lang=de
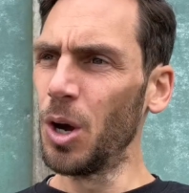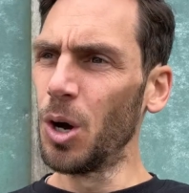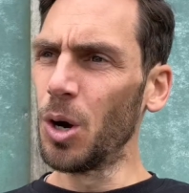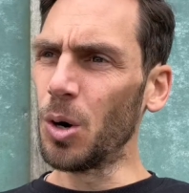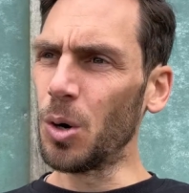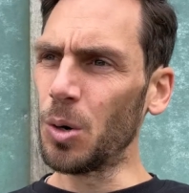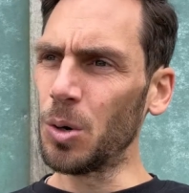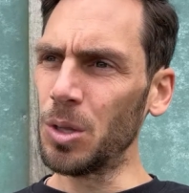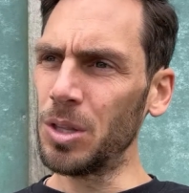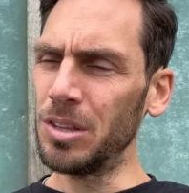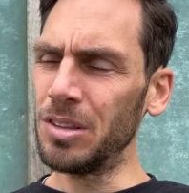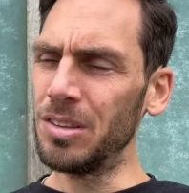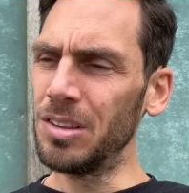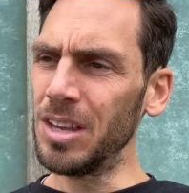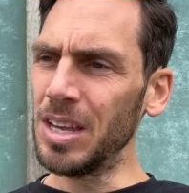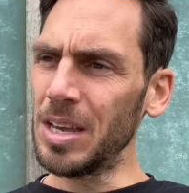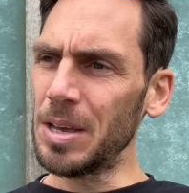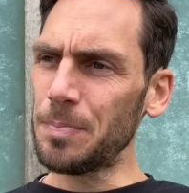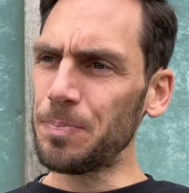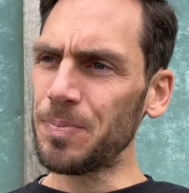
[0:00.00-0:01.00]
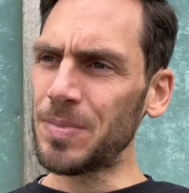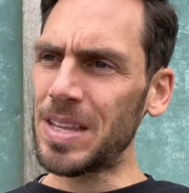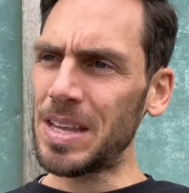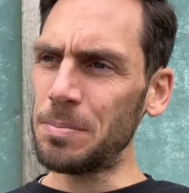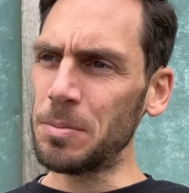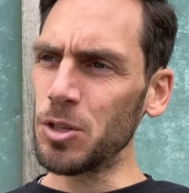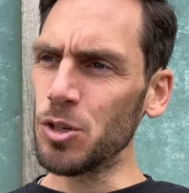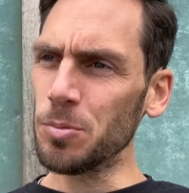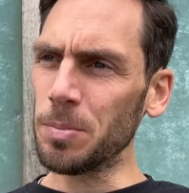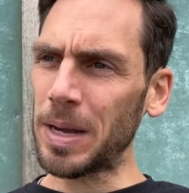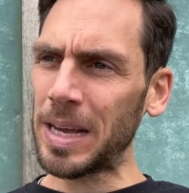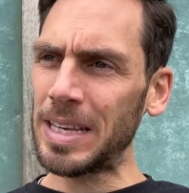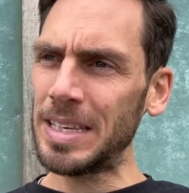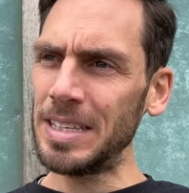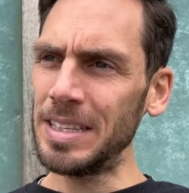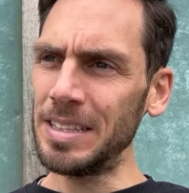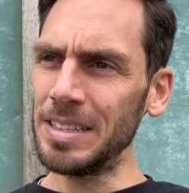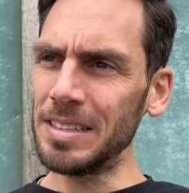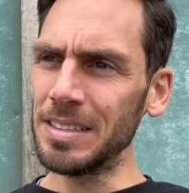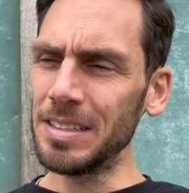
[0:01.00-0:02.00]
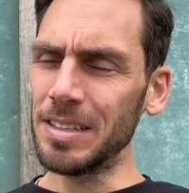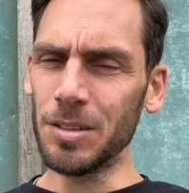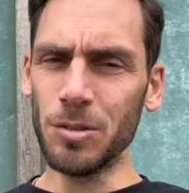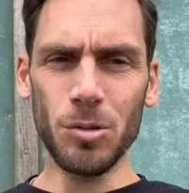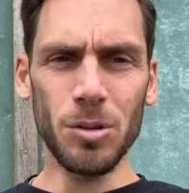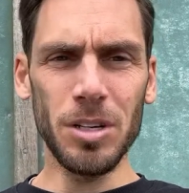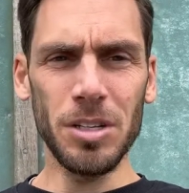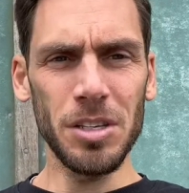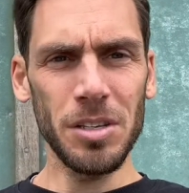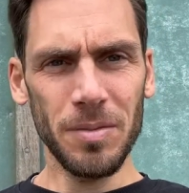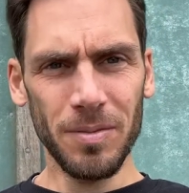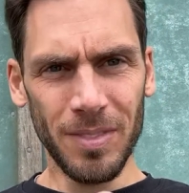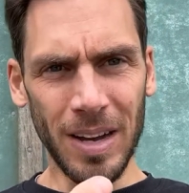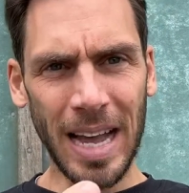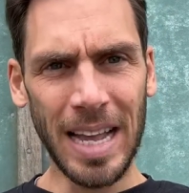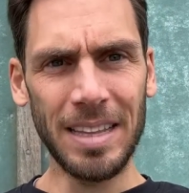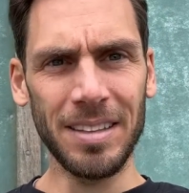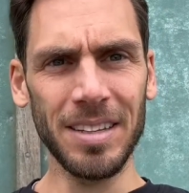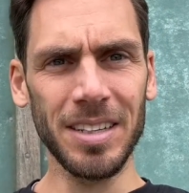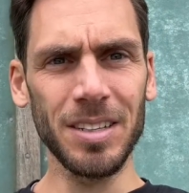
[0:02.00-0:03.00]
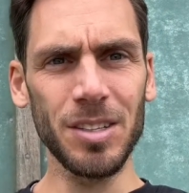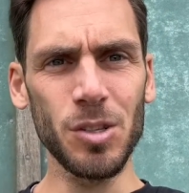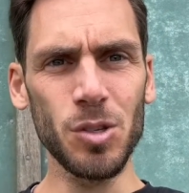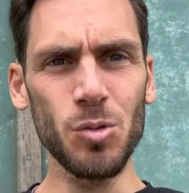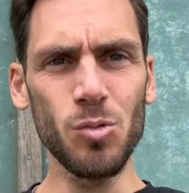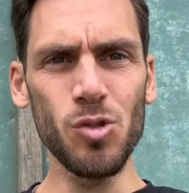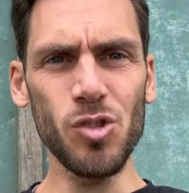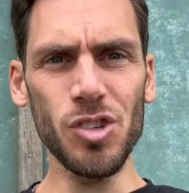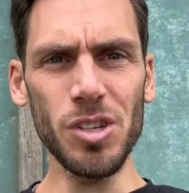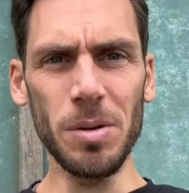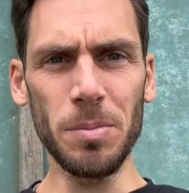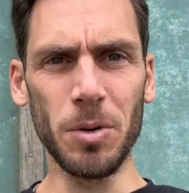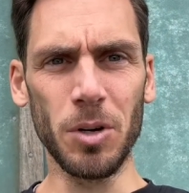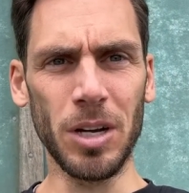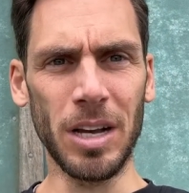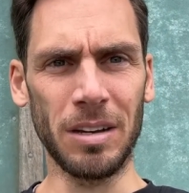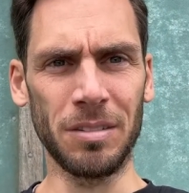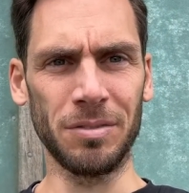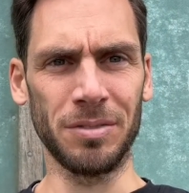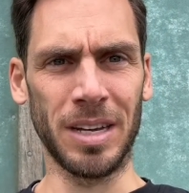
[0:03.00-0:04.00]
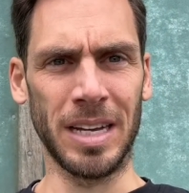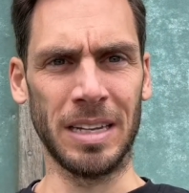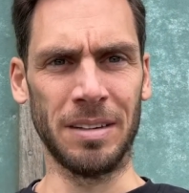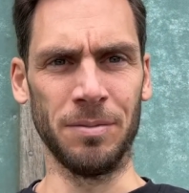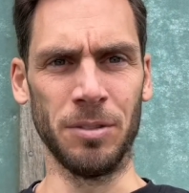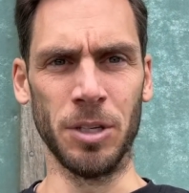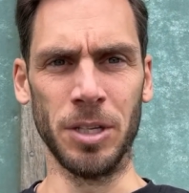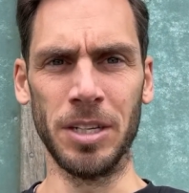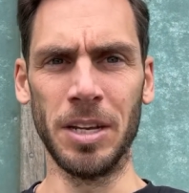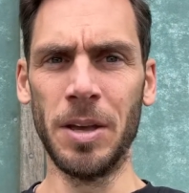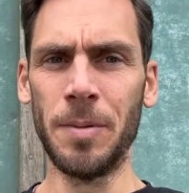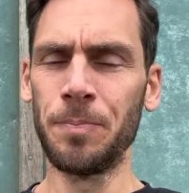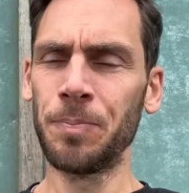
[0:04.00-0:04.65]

und dementsprechend natürlich weitere Zustimmung erfahren wird.